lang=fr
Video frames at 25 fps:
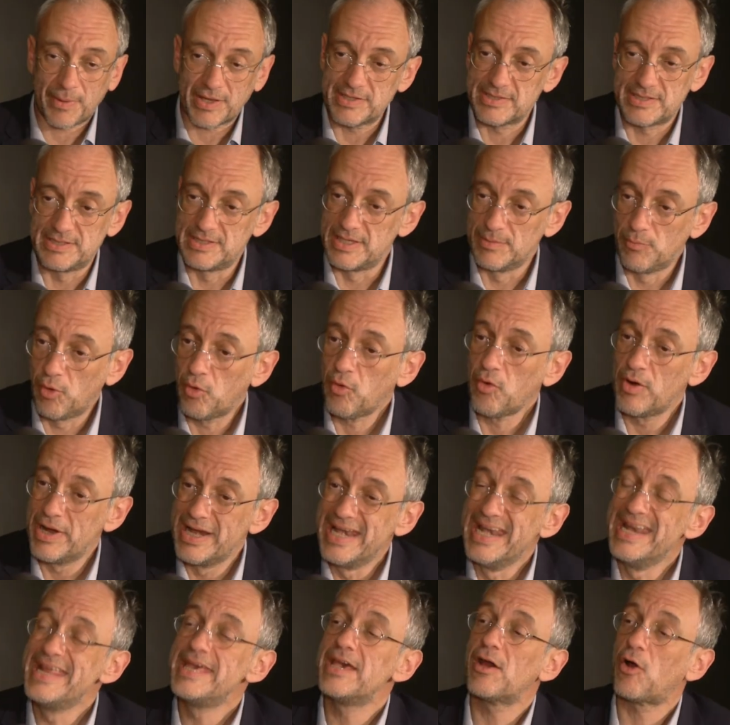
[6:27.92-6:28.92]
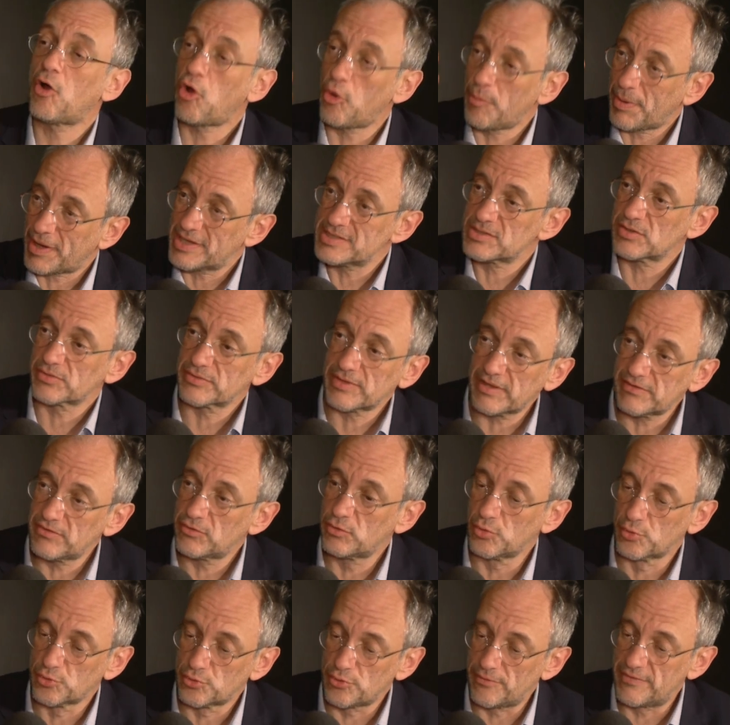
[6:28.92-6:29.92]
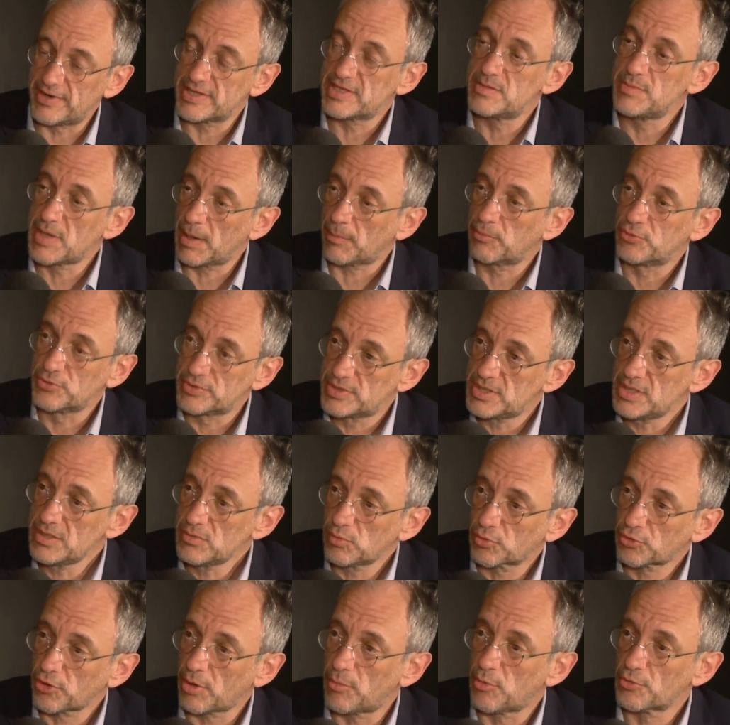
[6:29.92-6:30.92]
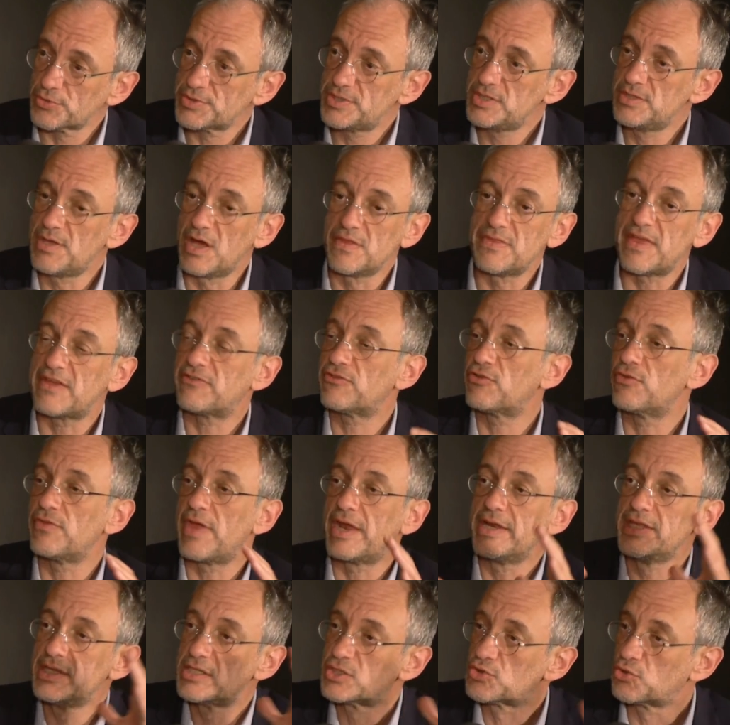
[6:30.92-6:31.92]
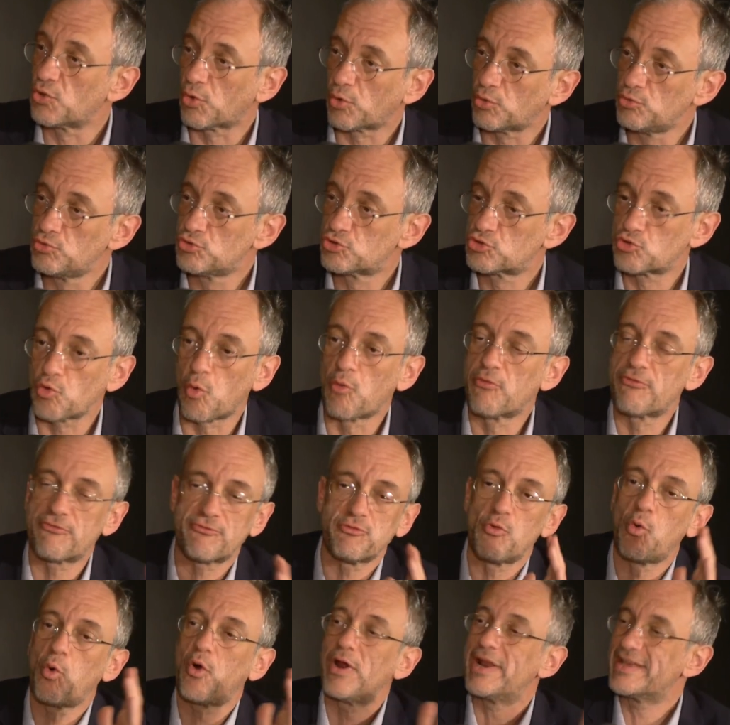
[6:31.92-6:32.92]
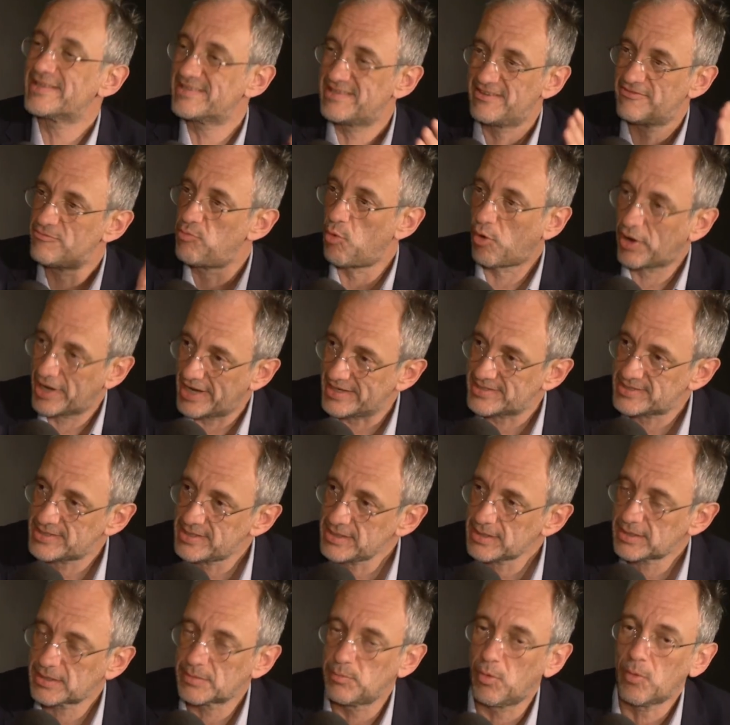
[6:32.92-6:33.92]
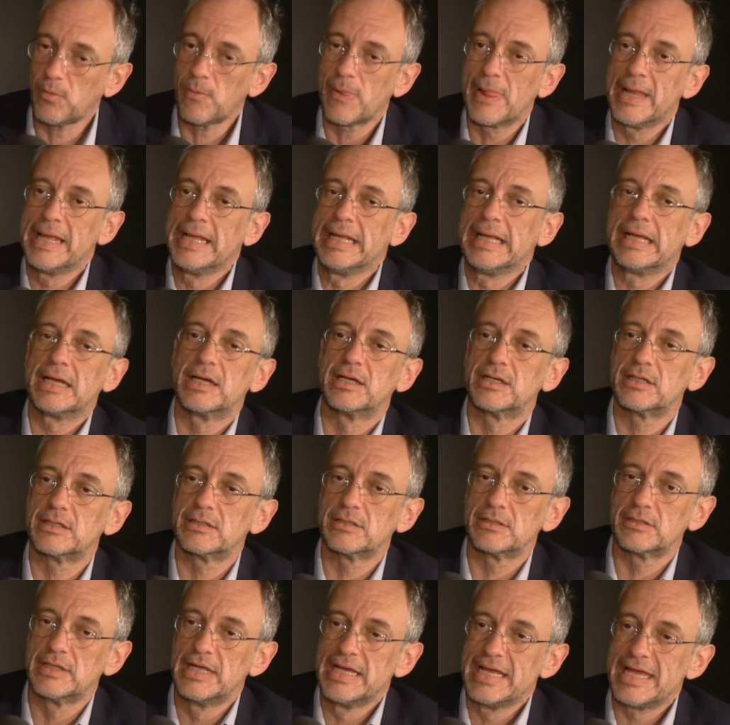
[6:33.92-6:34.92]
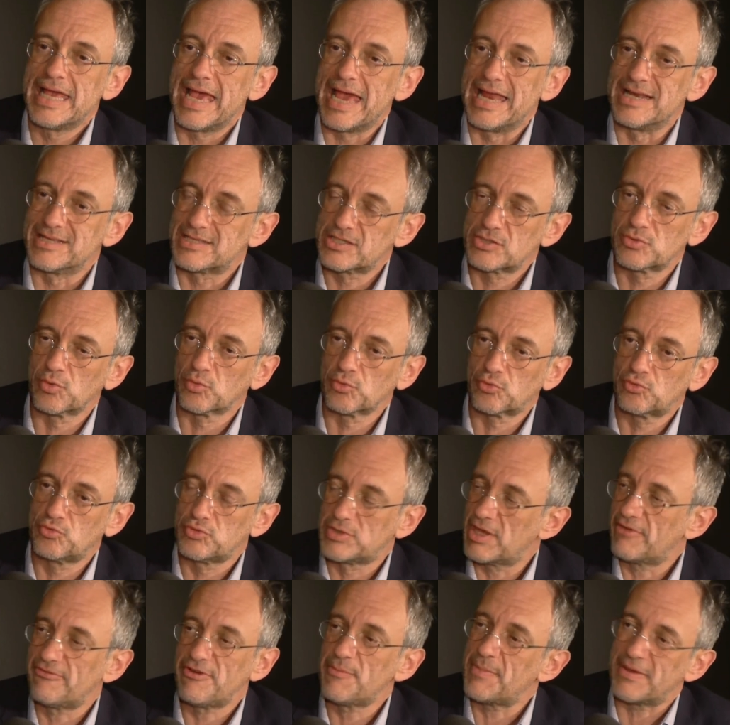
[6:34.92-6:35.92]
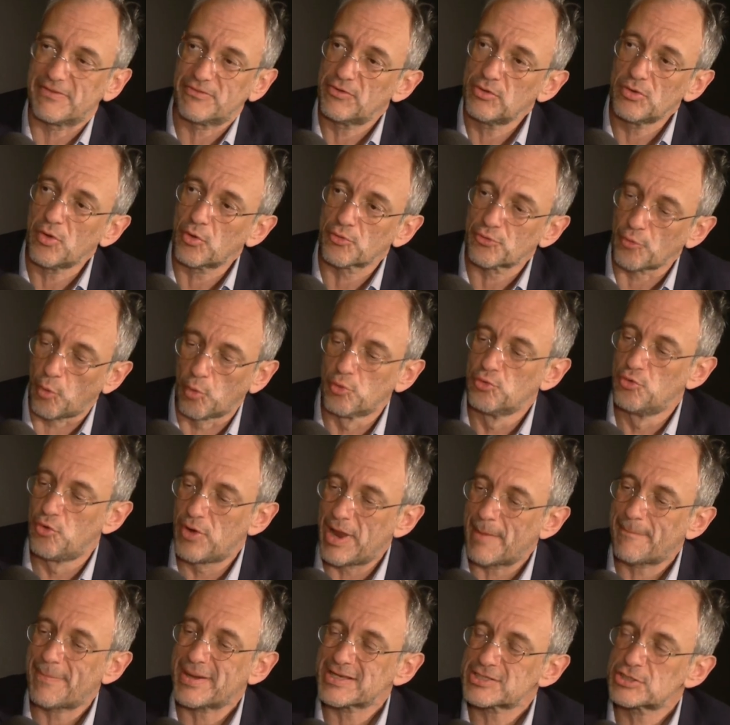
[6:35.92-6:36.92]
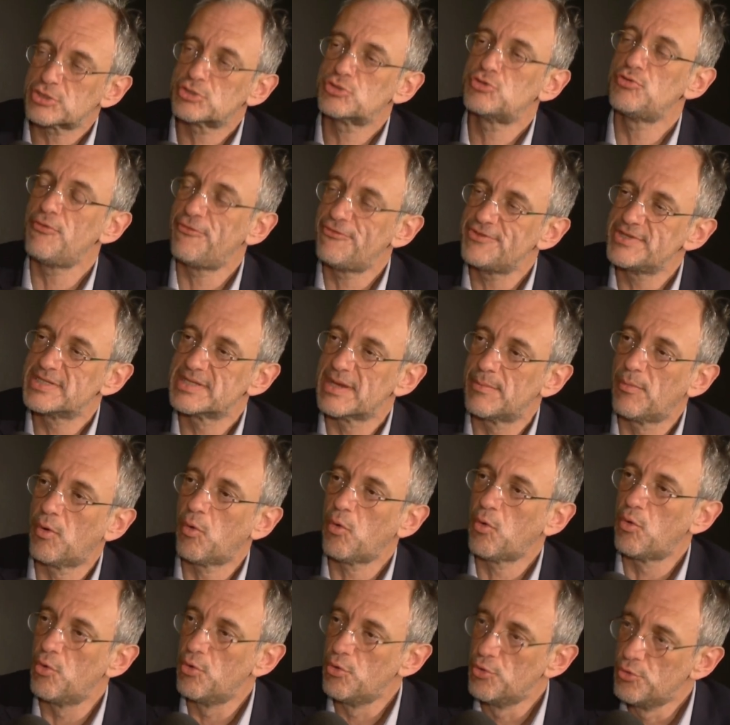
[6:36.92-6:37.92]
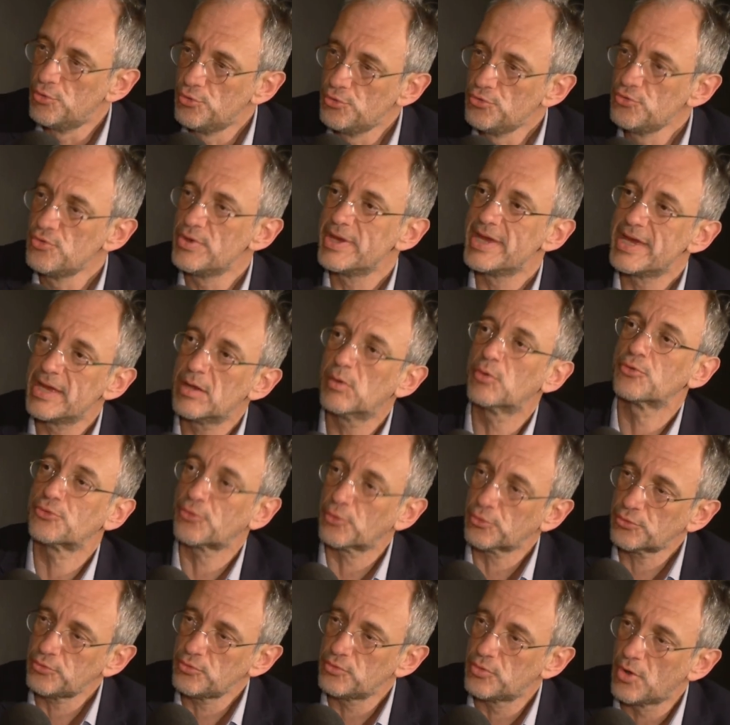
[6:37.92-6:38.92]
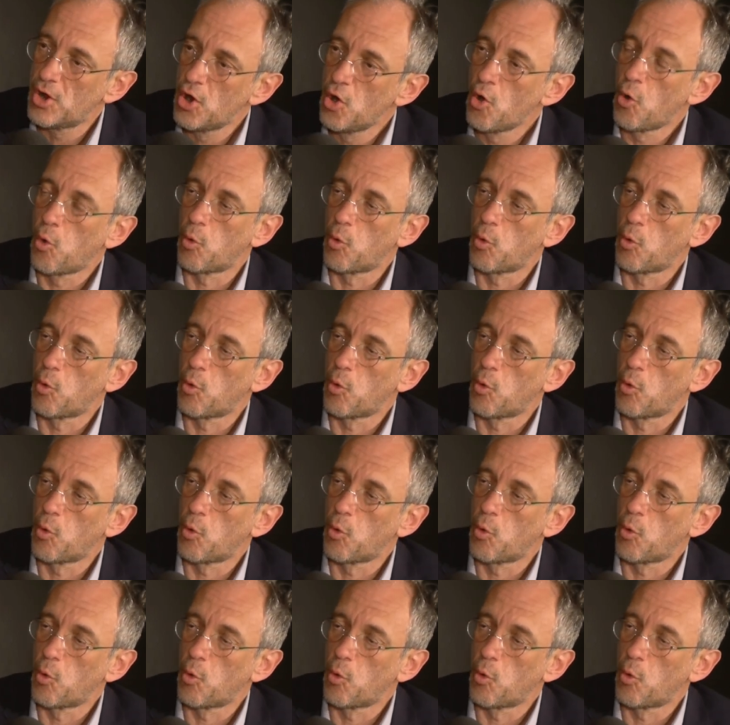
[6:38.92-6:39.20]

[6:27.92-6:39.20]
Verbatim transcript: précisément, les représentations de Vladimir Poutine, autrement dit d'un nationaliste russe au fond relativement classique, bon, euh, elles sont tout à fait passionnantes. On ne l'a pas suffisamment lu et entendu.